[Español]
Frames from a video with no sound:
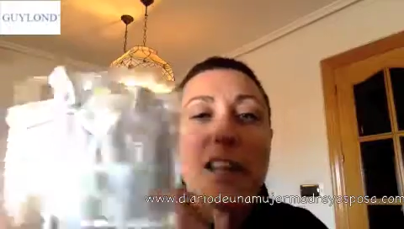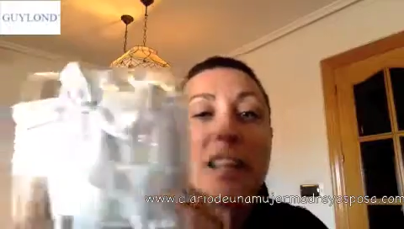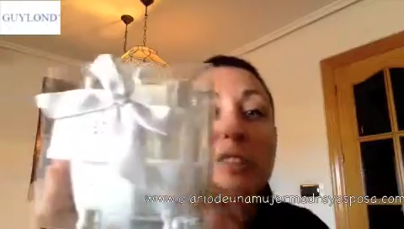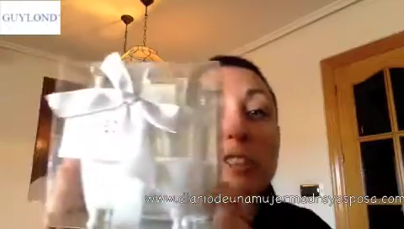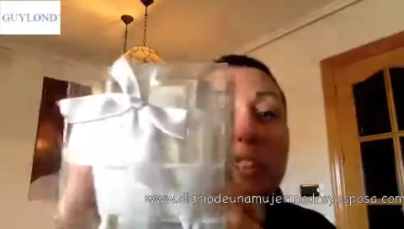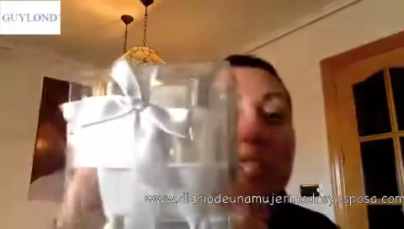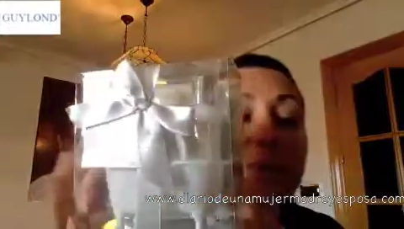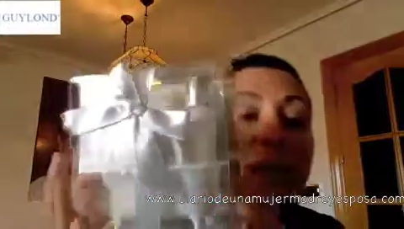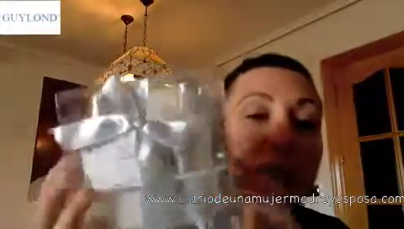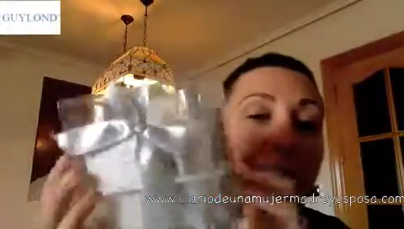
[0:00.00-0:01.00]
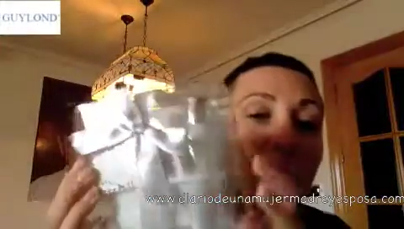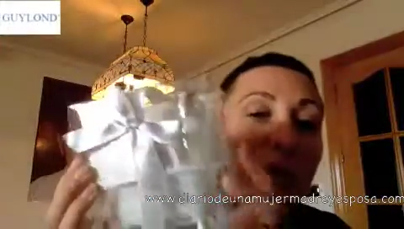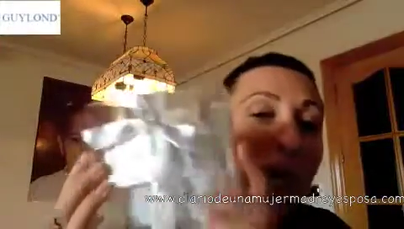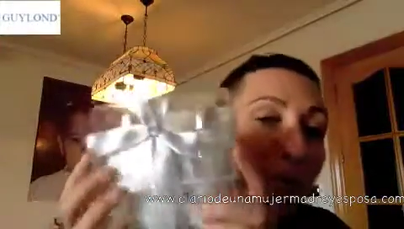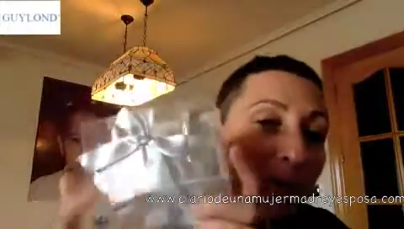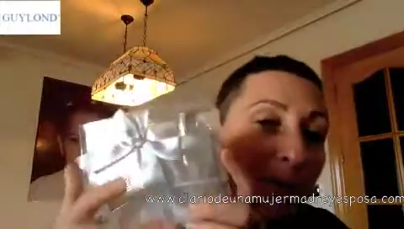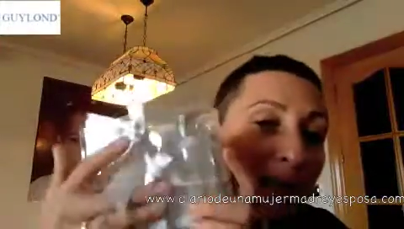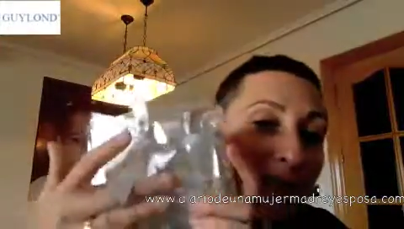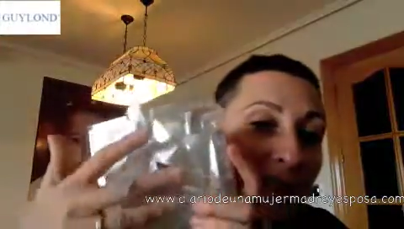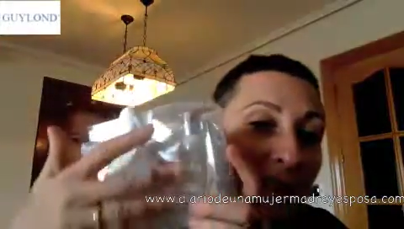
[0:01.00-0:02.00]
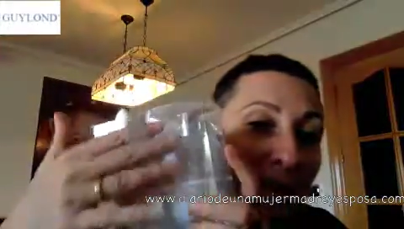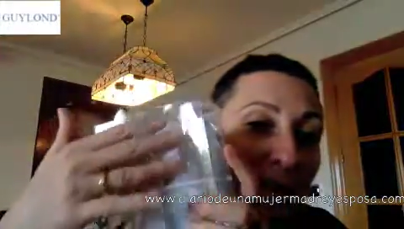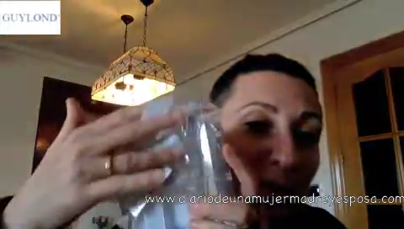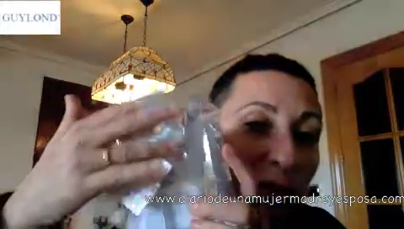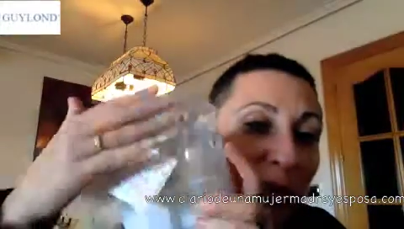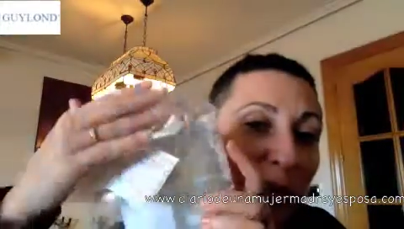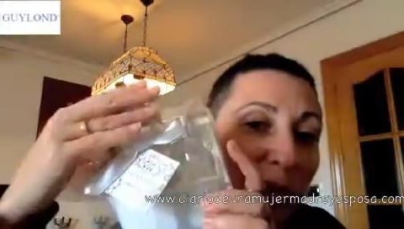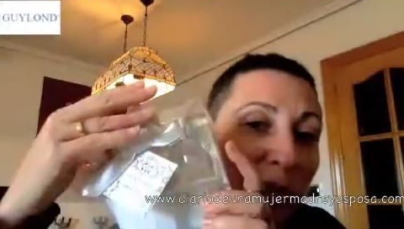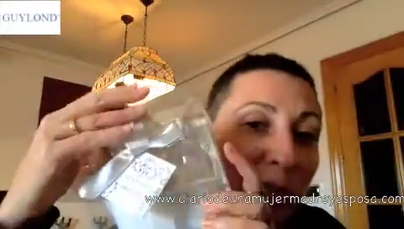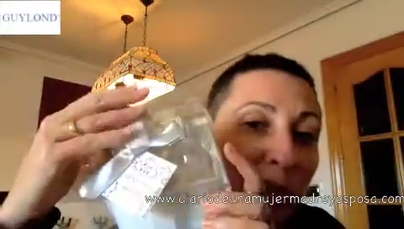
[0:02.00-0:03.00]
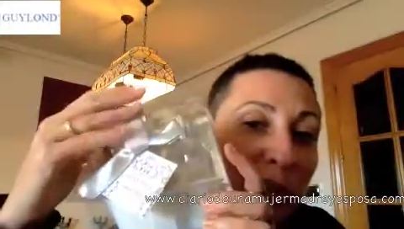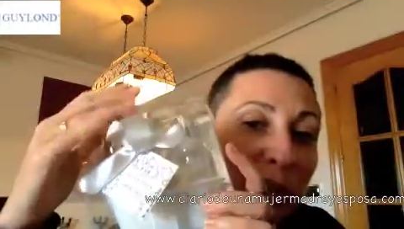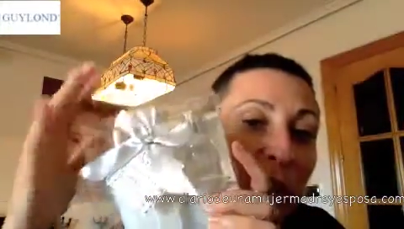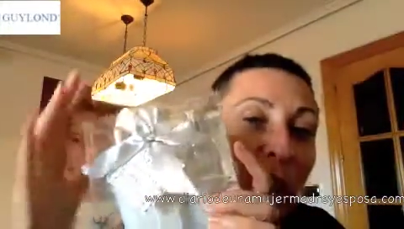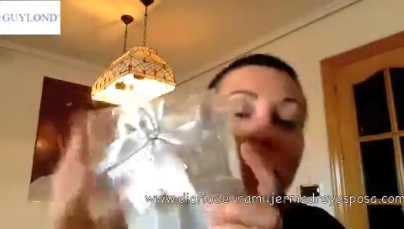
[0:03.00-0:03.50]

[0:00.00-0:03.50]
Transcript: Es que no lo quiero desmalar porque luego a mí no me salen hacer los lazos tan bonitos